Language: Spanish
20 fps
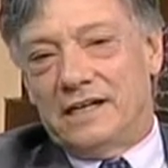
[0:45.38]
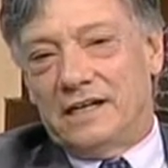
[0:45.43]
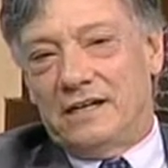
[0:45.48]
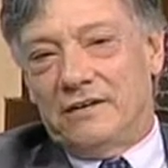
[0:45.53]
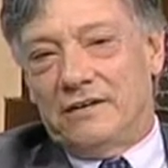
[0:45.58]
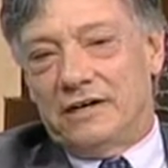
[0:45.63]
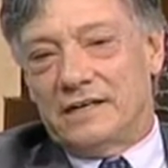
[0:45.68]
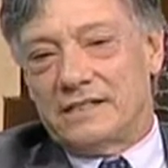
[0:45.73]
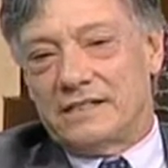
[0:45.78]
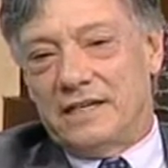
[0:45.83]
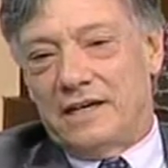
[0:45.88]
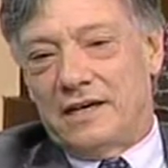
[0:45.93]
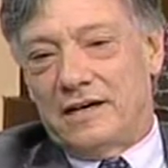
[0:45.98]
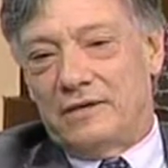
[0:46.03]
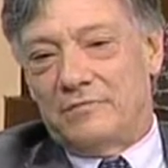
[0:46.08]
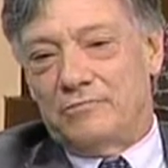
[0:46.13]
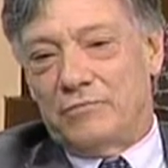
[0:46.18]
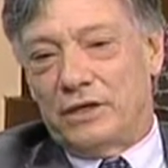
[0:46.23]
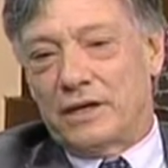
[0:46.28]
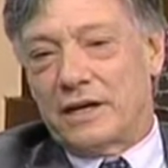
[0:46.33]
Yo
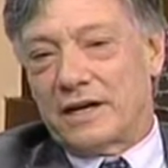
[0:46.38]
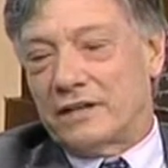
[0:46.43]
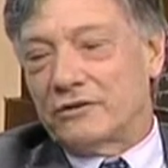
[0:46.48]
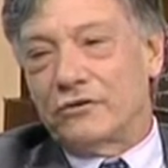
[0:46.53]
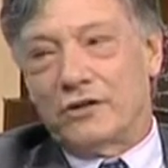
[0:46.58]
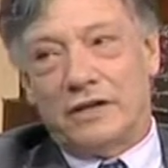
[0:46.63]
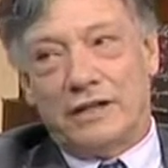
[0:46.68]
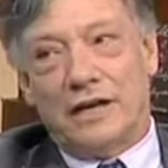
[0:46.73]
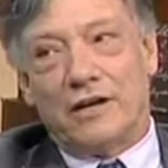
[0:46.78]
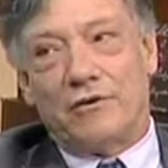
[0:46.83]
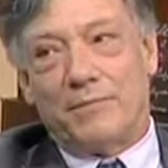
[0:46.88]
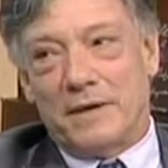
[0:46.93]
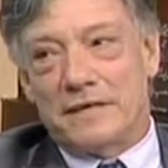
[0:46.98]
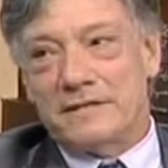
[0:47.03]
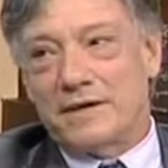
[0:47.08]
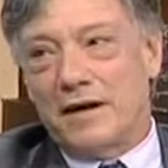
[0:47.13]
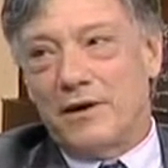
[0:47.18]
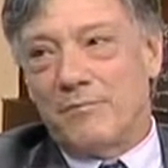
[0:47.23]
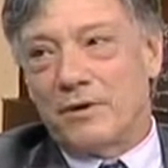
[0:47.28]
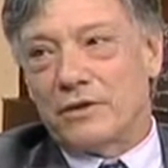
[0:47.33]
hacía un buen rato que ya no
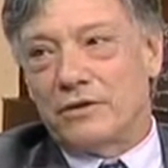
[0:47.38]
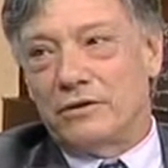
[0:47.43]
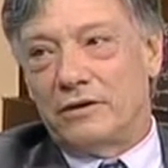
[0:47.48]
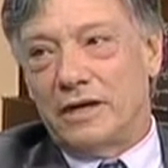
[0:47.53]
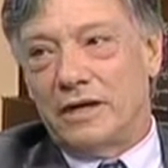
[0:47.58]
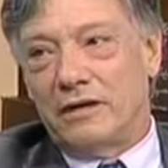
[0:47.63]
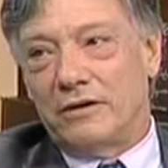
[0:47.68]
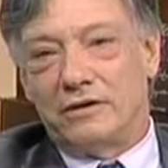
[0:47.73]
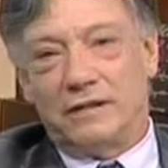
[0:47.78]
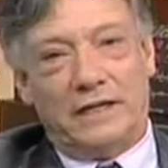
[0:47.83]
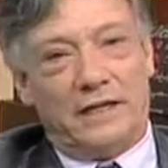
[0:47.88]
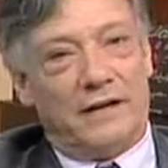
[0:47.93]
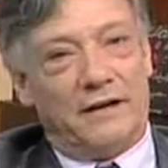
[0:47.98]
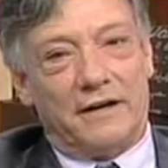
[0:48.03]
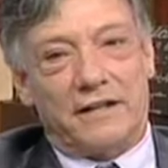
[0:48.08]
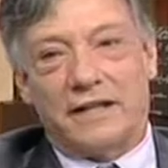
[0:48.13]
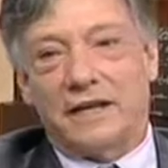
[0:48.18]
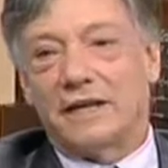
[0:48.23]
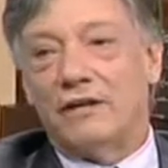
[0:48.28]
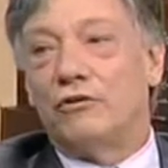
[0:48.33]
pasaba por estos lados y la
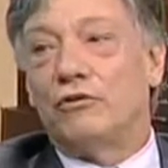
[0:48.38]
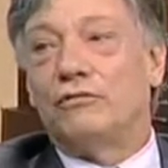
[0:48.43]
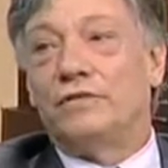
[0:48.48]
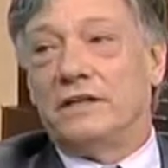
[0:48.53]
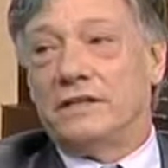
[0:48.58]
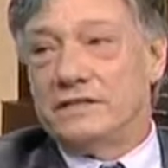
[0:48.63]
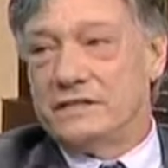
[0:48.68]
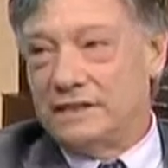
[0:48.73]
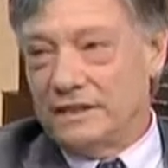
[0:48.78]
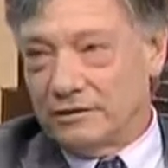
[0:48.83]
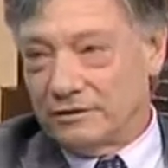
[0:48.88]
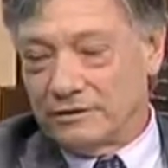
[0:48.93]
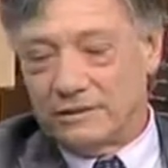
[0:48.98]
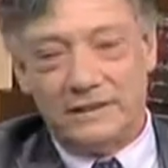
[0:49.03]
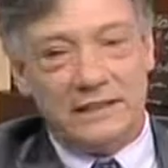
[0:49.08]
verdad es que los felicito.